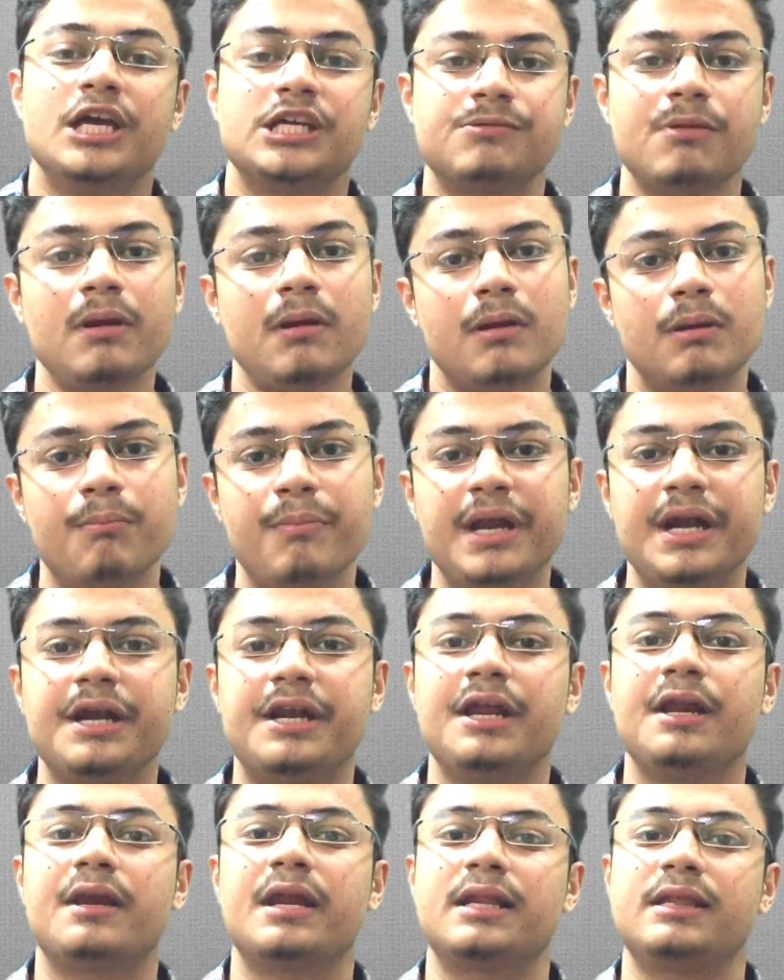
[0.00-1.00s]
इसमें
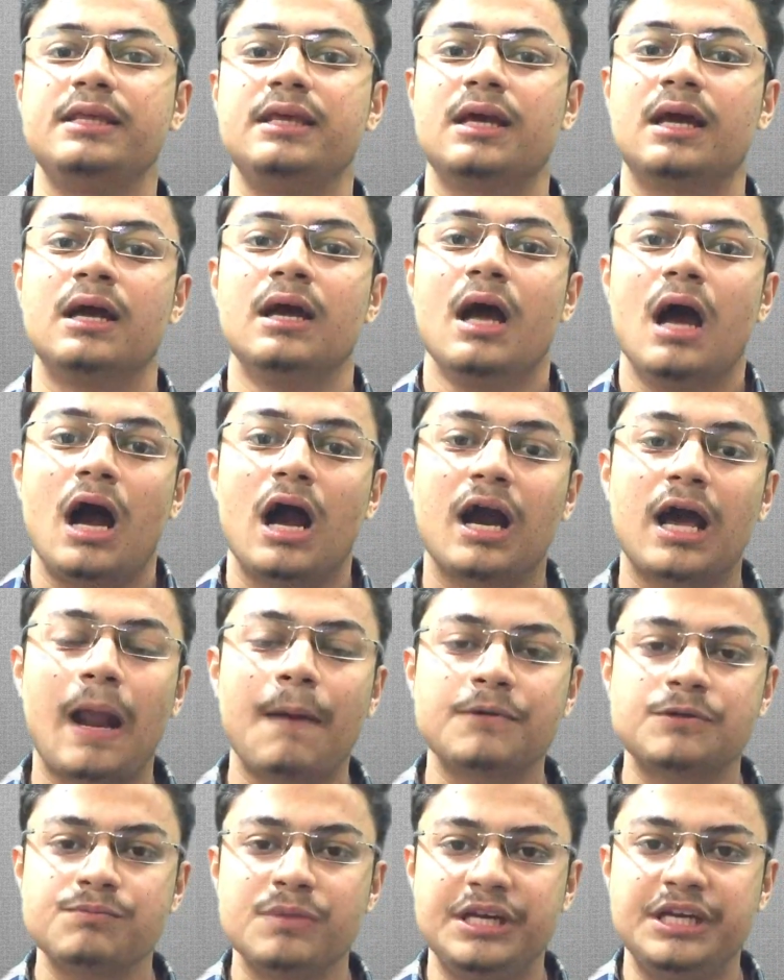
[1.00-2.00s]
मेंटेन रहती है अगर
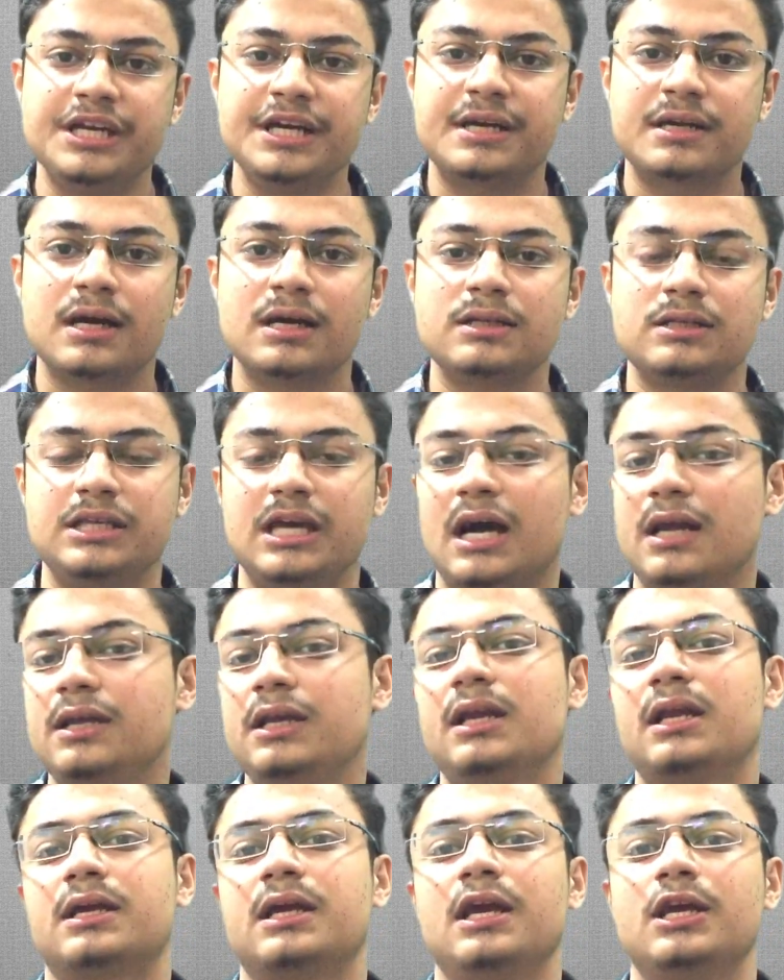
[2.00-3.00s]
आप इसमें हीट का ध्यान
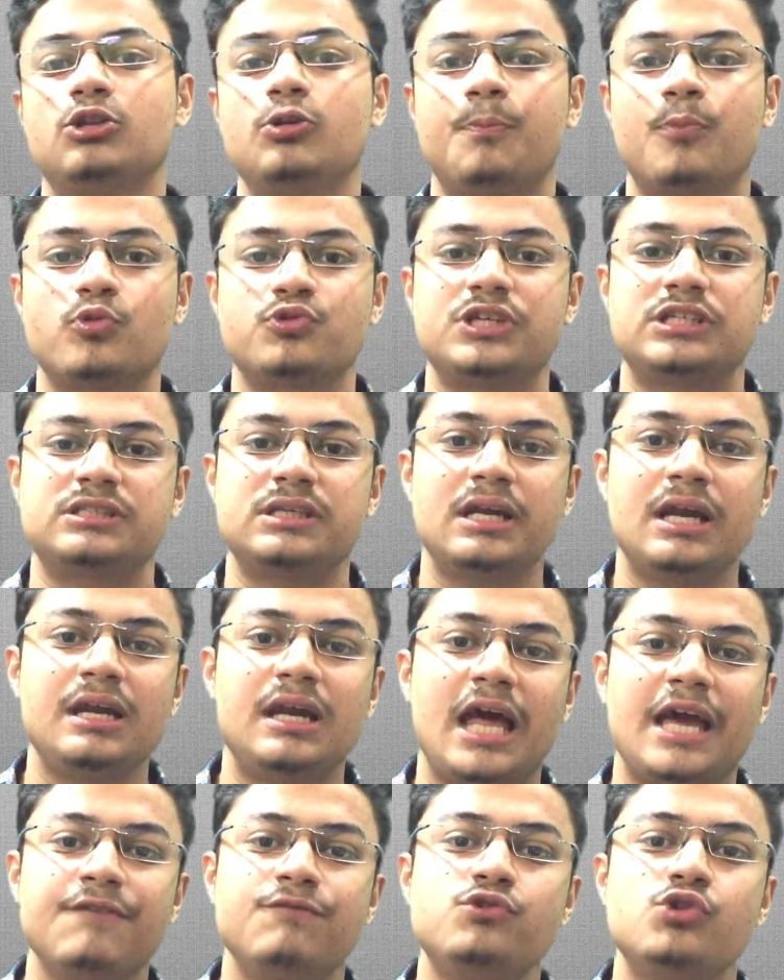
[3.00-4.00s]
नहीं रखेंगे तो प्रोसेसर की
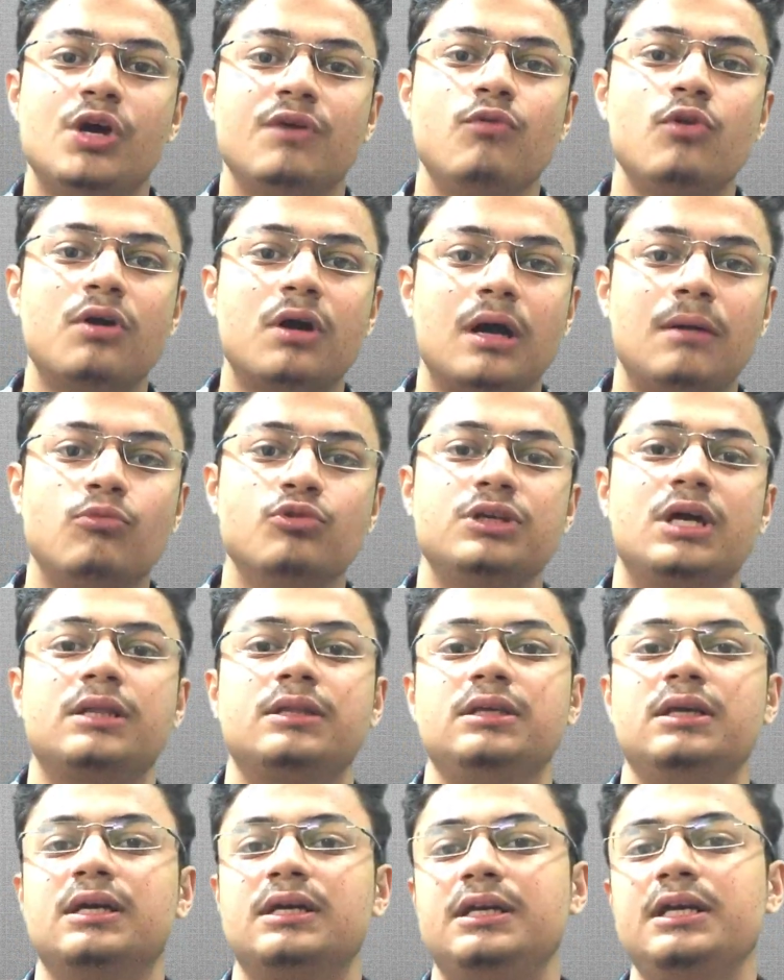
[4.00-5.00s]
लाइफ जो है वो कम हो
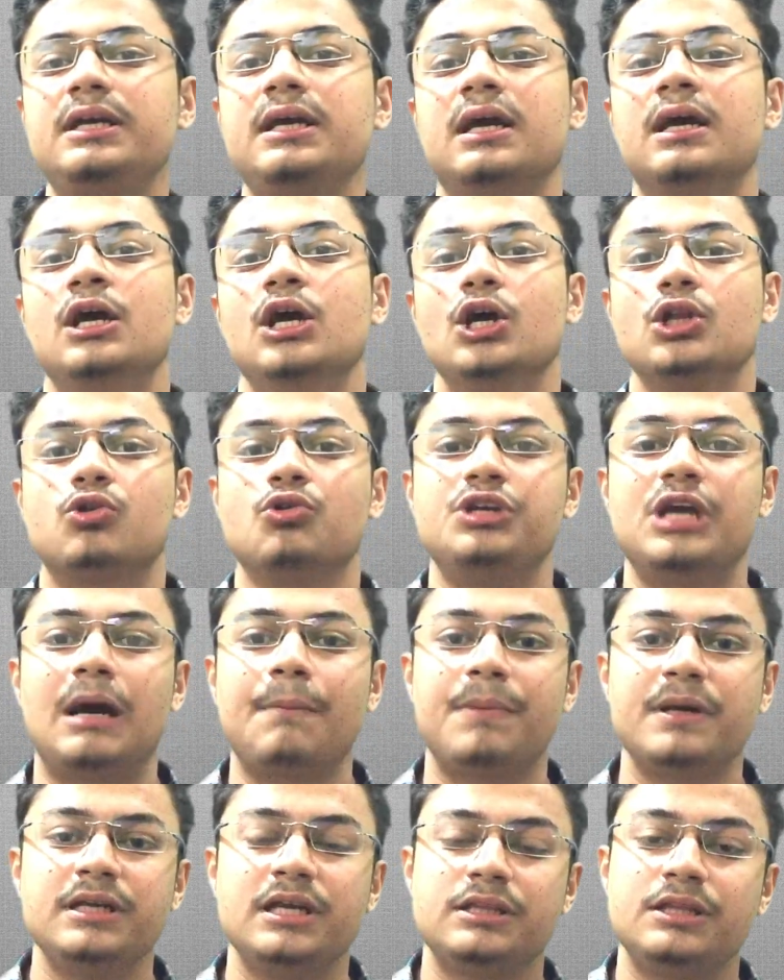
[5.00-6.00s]
जाती है ठीक है तो यहां
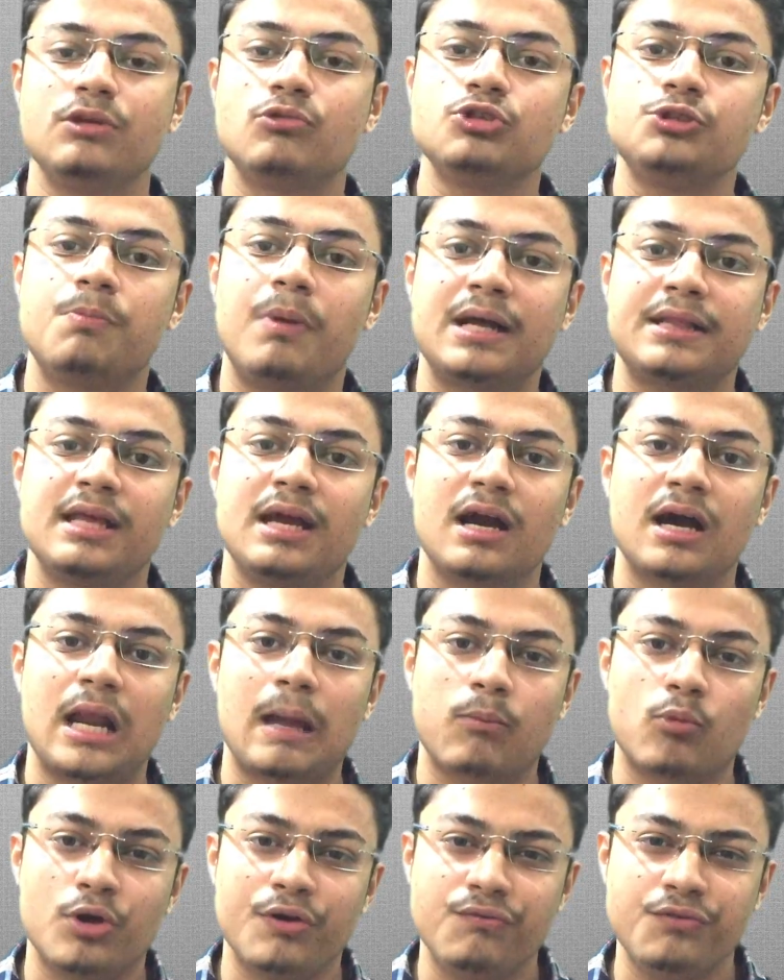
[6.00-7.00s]
पर ये थी कुछ बातें अगर
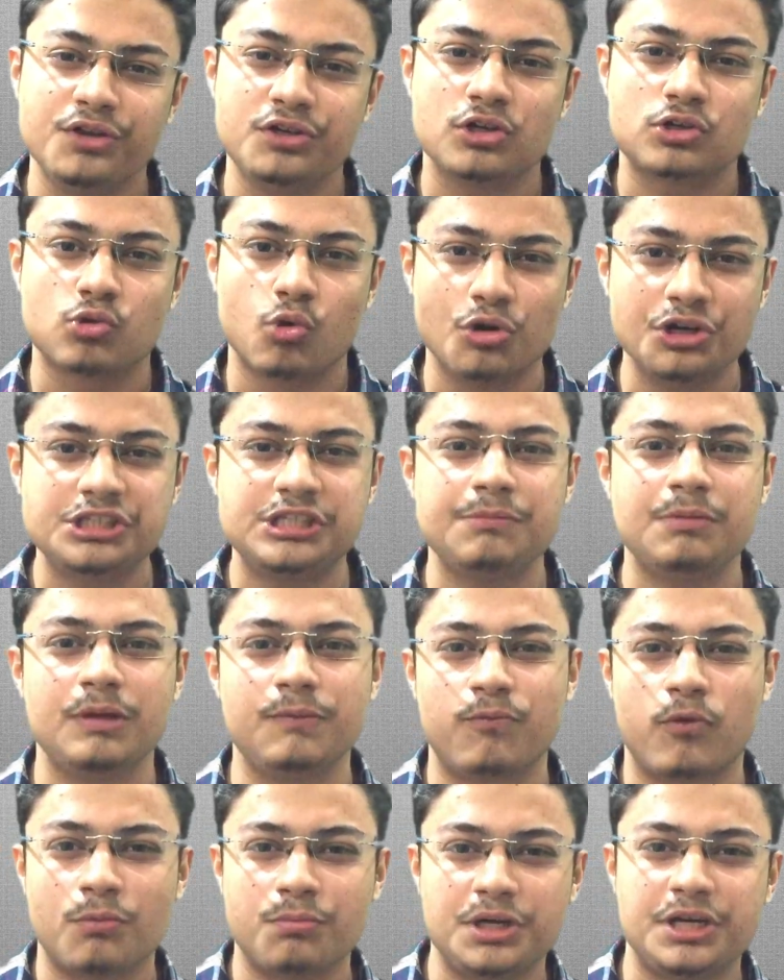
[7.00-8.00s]
आपको ये वीडियो थोड़ी सी भी
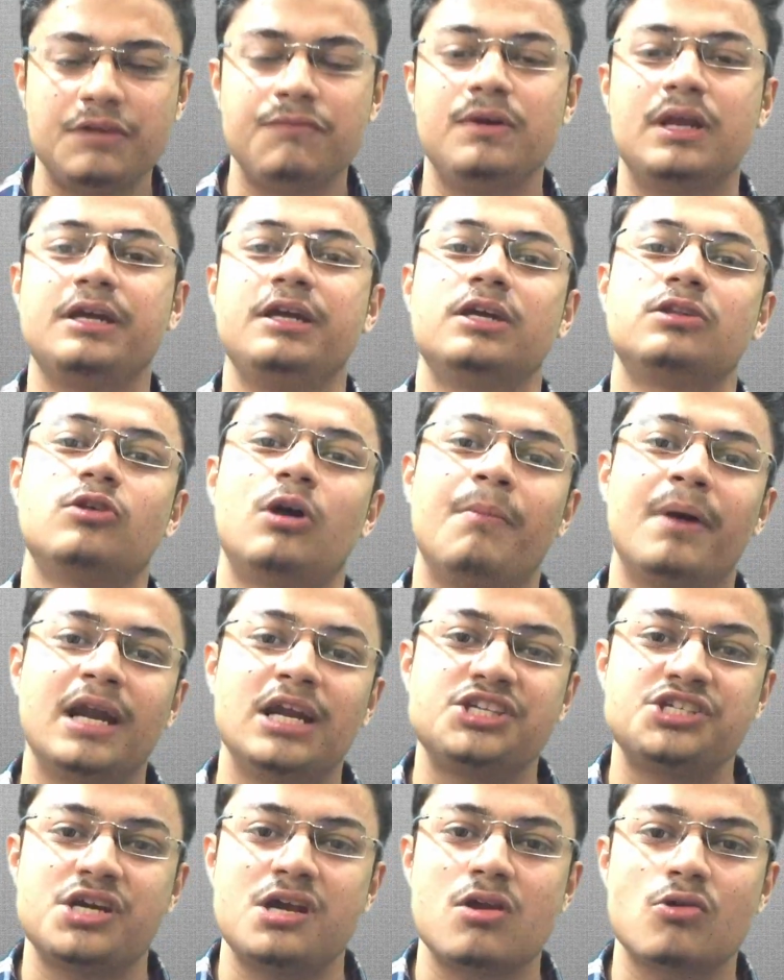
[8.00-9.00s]
इंफॉर्मेटिव लगी है तो हमारे
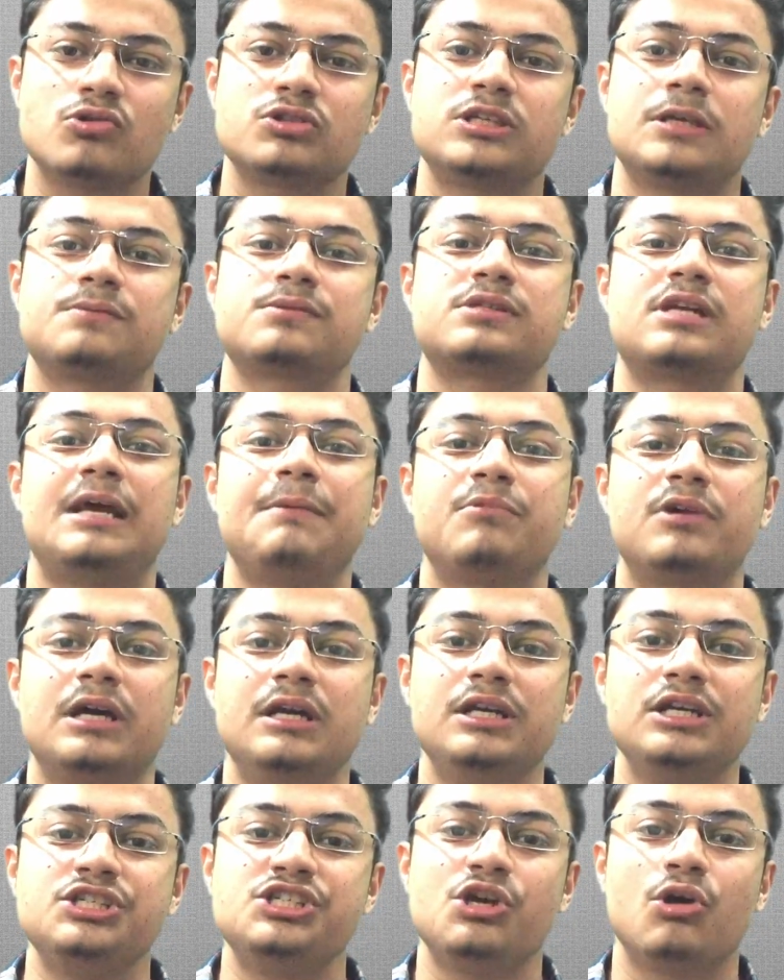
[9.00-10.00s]
चैनल को सब्सक्राइब कर
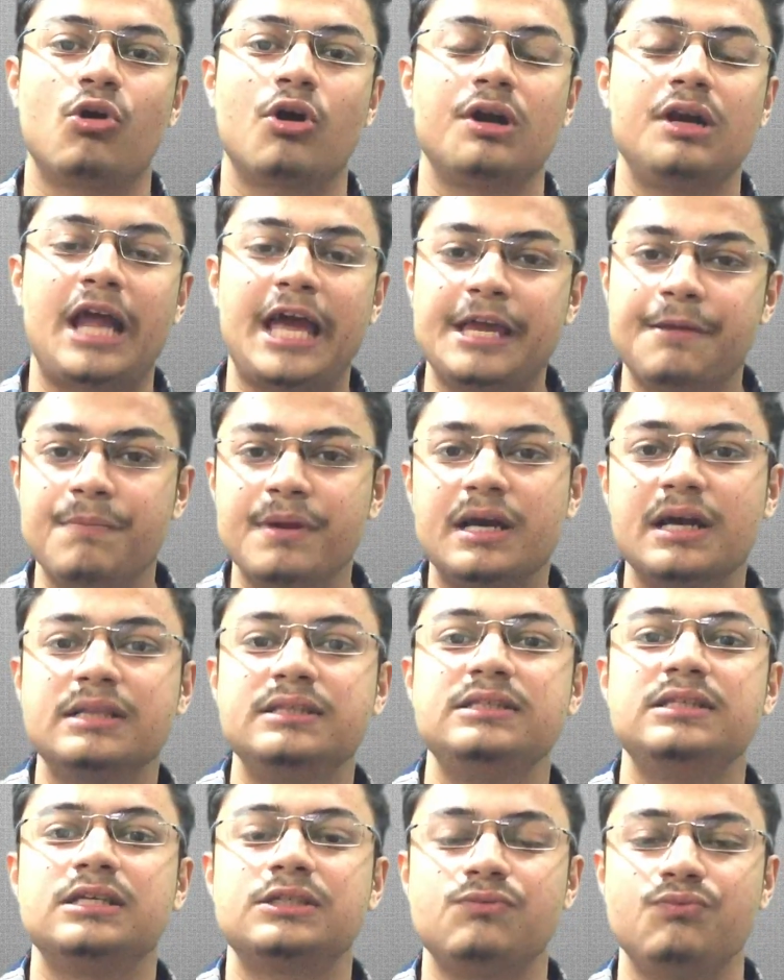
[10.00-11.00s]
लीजिए और लाइक भी कर
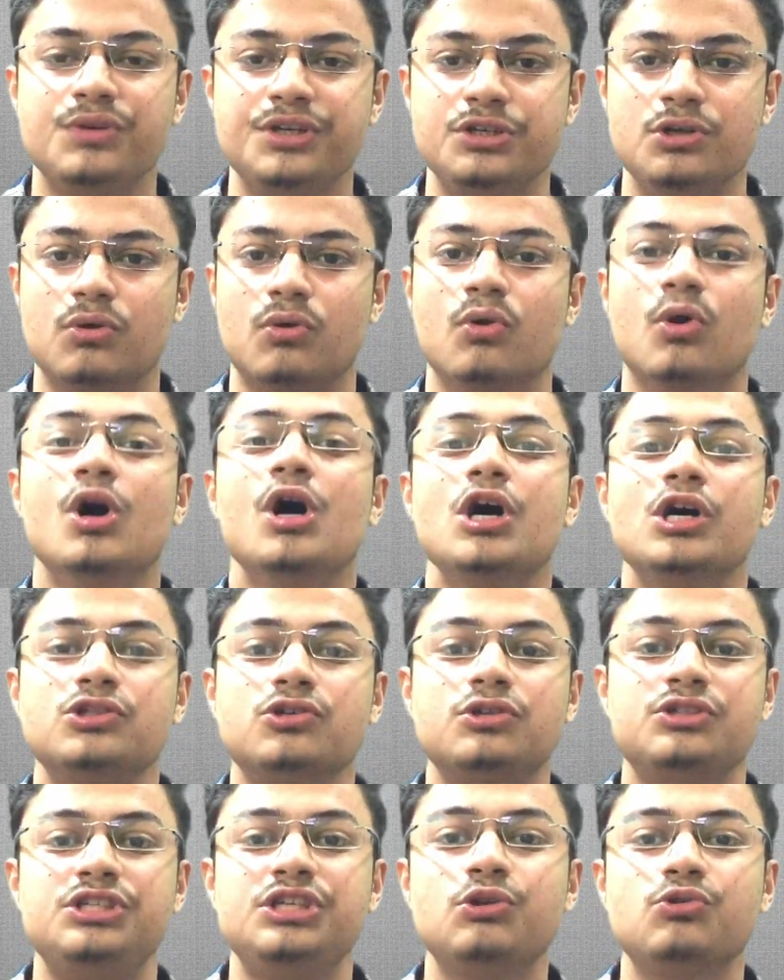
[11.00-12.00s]
दीजिए इस वीडियो को
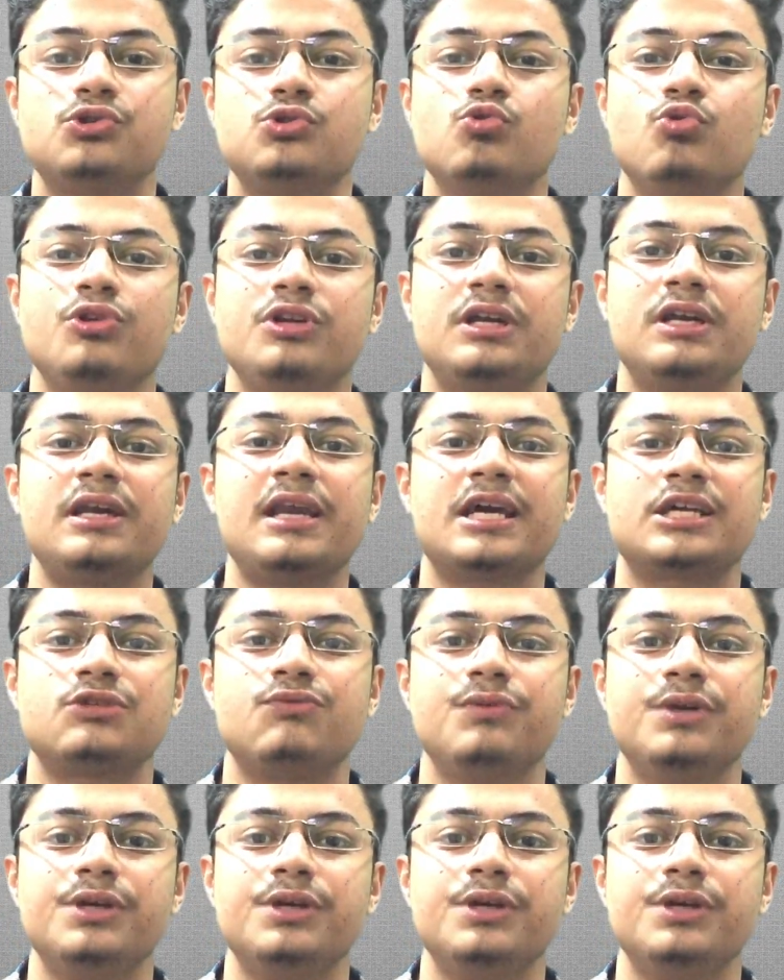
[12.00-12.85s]
सो सी यू सून इन नेक्स्ट